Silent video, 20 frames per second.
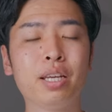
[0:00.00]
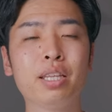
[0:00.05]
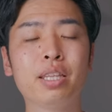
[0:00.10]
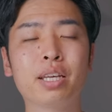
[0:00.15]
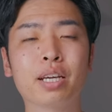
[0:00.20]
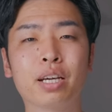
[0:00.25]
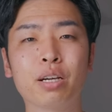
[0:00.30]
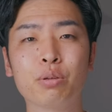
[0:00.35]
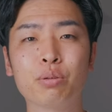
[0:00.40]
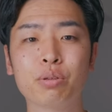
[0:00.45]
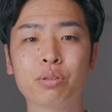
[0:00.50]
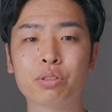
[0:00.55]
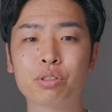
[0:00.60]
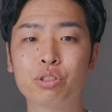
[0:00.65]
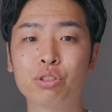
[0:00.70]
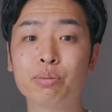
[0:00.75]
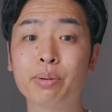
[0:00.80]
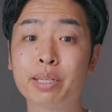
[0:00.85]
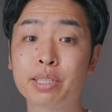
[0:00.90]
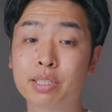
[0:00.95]
なんか
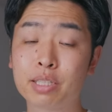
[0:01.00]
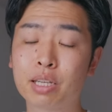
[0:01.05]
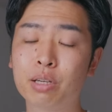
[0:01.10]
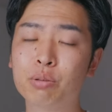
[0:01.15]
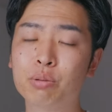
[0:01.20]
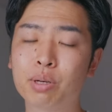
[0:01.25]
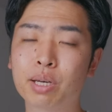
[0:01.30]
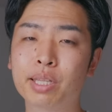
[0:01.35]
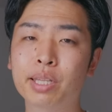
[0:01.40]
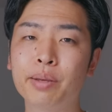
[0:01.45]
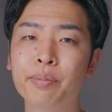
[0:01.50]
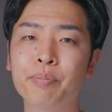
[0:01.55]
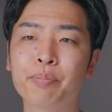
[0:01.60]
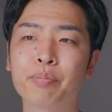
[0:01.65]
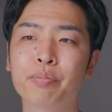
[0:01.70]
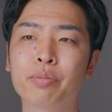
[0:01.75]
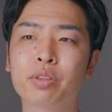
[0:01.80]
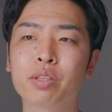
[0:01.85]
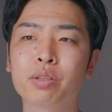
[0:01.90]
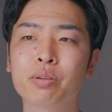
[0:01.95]
中盤使うとかね
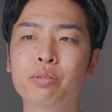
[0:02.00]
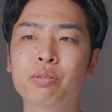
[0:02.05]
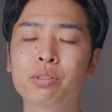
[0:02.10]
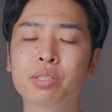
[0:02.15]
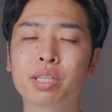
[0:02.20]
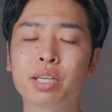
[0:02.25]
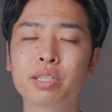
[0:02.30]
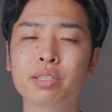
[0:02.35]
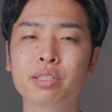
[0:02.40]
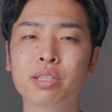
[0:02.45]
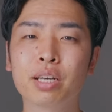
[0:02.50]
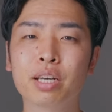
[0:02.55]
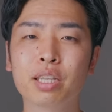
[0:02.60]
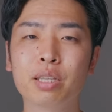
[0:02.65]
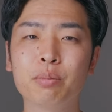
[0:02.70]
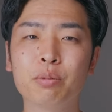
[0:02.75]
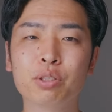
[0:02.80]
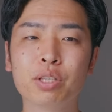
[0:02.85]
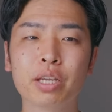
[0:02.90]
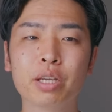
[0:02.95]
フルサイズの中
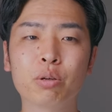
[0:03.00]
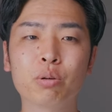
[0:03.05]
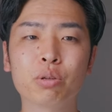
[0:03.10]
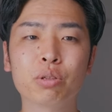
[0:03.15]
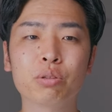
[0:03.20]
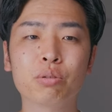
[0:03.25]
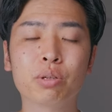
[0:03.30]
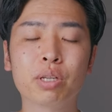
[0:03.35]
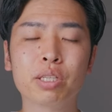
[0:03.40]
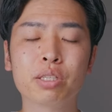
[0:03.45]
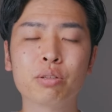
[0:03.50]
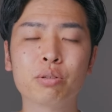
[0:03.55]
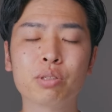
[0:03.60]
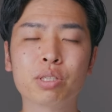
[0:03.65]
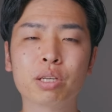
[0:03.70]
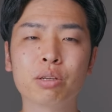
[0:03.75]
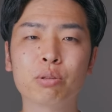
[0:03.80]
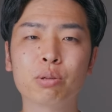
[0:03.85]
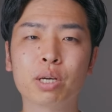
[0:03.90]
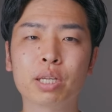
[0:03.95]
でも最高級のレンズを
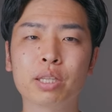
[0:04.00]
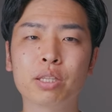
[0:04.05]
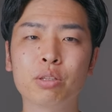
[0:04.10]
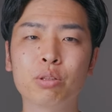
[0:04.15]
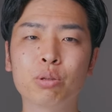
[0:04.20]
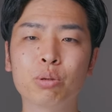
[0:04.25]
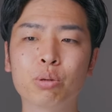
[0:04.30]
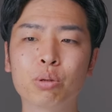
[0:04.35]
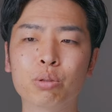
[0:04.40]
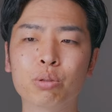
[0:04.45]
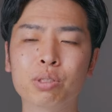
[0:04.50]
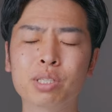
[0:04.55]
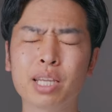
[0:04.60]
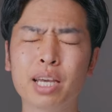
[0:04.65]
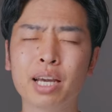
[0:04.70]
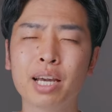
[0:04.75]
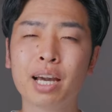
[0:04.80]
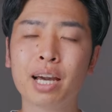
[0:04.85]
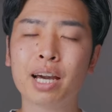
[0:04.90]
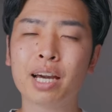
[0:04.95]
使うとかっていうところの
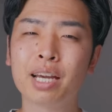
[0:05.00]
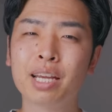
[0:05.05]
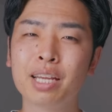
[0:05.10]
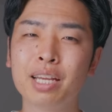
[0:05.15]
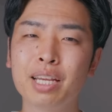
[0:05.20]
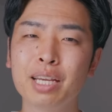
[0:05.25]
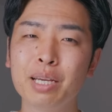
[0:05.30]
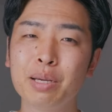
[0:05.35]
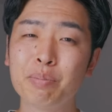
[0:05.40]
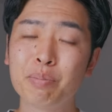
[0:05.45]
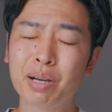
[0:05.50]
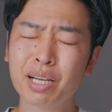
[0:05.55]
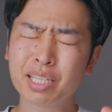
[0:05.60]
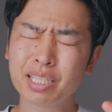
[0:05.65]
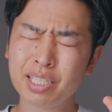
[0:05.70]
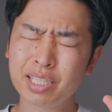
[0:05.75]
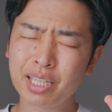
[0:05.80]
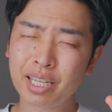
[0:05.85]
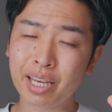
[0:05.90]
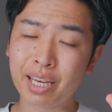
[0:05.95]
差が
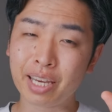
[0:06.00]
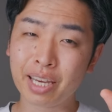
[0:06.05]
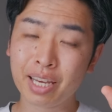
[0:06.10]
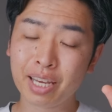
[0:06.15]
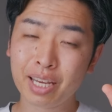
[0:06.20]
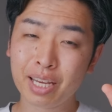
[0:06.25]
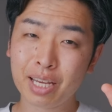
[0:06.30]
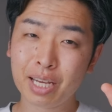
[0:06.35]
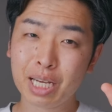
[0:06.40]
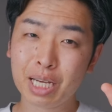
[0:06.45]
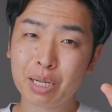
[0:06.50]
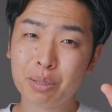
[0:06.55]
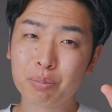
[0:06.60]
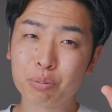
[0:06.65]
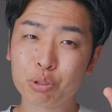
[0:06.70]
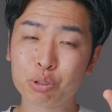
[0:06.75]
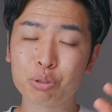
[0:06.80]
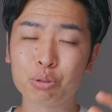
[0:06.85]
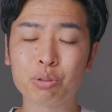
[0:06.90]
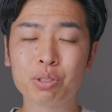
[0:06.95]
マジで
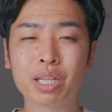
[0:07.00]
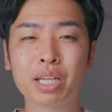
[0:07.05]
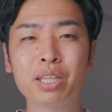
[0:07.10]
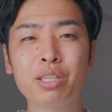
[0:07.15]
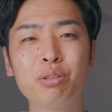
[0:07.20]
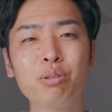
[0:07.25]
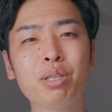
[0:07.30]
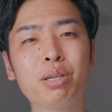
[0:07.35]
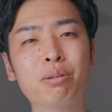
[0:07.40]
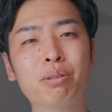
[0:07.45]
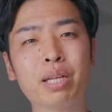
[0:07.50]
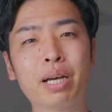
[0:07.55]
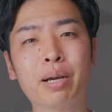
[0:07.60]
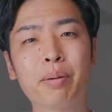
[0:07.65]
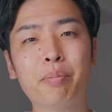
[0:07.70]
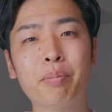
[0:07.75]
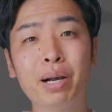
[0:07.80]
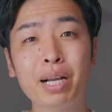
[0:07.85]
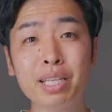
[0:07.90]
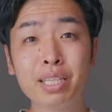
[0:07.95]
もうその何て言うんだろう
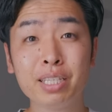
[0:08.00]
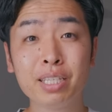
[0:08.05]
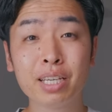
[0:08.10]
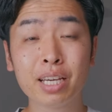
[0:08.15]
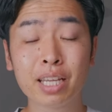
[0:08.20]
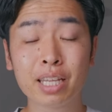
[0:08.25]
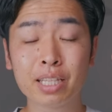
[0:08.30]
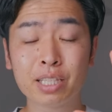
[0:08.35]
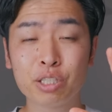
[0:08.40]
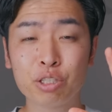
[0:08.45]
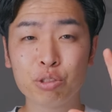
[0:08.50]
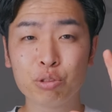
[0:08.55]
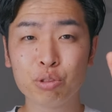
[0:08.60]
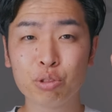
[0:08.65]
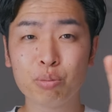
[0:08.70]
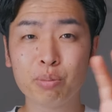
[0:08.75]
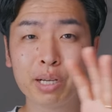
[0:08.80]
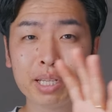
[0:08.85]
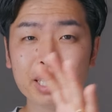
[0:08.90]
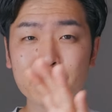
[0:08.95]
なマニア中
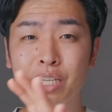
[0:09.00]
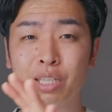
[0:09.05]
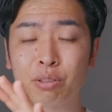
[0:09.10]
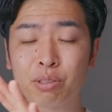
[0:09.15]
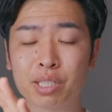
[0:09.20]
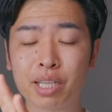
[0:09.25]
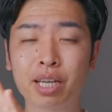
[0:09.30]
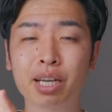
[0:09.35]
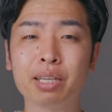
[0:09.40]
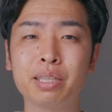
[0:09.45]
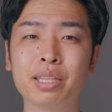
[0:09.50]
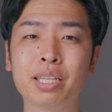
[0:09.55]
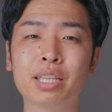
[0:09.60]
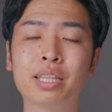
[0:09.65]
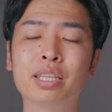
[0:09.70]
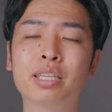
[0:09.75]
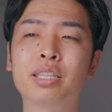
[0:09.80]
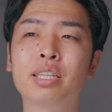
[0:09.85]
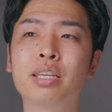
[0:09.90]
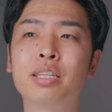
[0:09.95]
のマニアの世界になっ
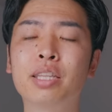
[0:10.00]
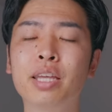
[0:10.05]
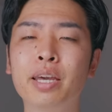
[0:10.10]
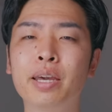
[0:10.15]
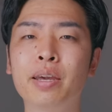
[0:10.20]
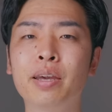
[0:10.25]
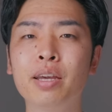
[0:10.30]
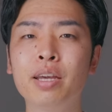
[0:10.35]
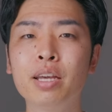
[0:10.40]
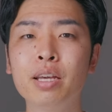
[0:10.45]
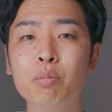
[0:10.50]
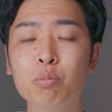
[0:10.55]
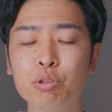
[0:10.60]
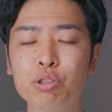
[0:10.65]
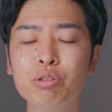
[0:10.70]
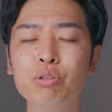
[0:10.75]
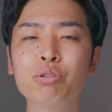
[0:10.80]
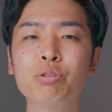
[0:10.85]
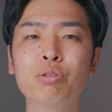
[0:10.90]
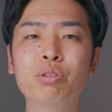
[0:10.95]
てきていても
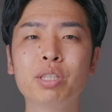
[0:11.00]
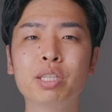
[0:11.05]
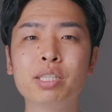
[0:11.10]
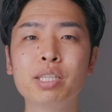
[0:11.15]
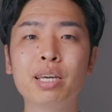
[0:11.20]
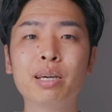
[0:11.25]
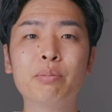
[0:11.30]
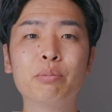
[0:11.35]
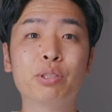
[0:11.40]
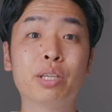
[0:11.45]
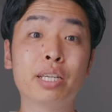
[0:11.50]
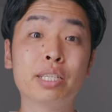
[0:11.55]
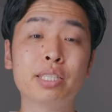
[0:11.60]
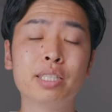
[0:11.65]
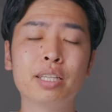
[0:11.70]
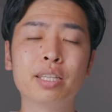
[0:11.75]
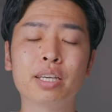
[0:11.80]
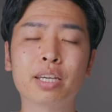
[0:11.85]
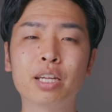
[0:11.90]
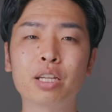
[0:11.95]
ちろんそういった世界も大事
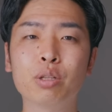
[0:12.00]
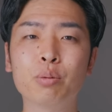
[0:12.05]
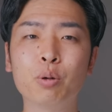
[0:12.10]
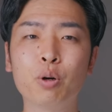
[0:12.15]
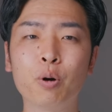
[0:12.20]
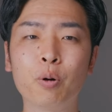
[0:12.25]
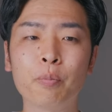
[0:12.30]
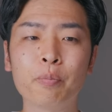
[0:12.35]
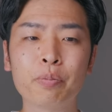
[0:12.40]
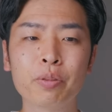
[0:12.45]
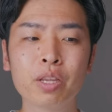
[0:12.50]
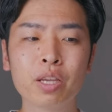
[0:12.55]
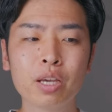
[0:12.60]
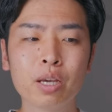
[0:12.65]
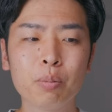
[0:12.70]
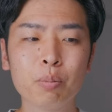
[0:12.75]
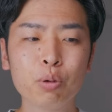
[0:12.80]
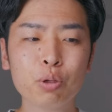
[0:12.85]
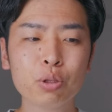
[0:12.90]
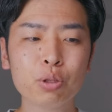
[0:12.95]
なんだけれども
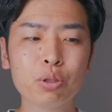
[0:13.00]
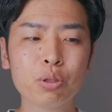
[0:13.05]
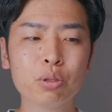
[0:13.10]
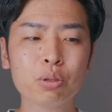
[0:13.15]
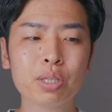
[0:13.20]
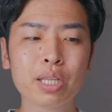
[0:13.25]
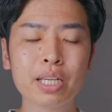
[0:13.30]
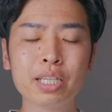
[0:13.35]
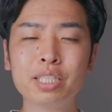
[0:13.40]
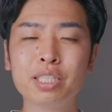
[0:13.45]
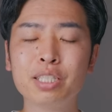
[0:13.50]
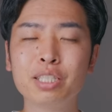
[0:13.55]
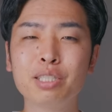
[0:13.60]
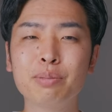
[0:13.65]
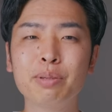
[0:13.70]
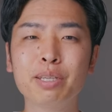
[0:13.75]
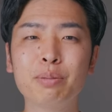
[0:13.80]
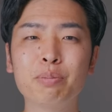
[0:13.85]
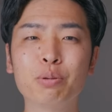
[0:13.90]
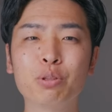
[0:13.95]
もっと大事に
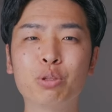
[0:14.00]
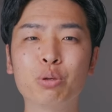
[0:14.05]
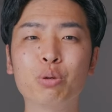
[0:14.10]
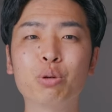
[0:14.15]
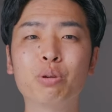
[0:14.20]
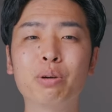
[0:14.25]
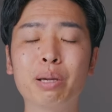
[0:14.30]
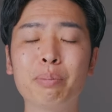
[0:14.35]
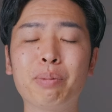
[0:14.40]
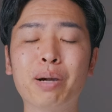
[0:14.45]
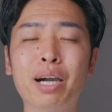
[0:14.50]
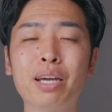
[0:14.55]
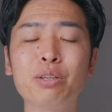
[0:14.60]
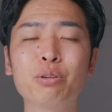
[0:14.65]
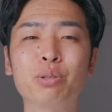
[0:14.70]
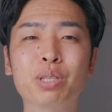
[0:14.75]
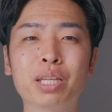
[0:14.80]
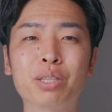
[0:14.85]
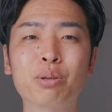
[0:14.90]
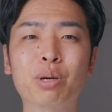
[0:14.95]
すべきところはやっぱある
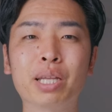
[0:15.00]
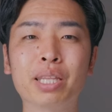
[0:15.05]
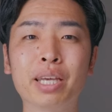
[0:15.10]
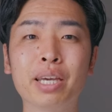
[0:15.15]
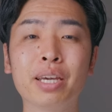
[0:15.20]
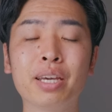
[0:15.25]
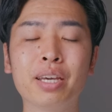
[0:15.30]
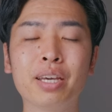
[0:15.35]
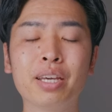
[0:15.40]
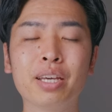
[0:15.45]
よなとかね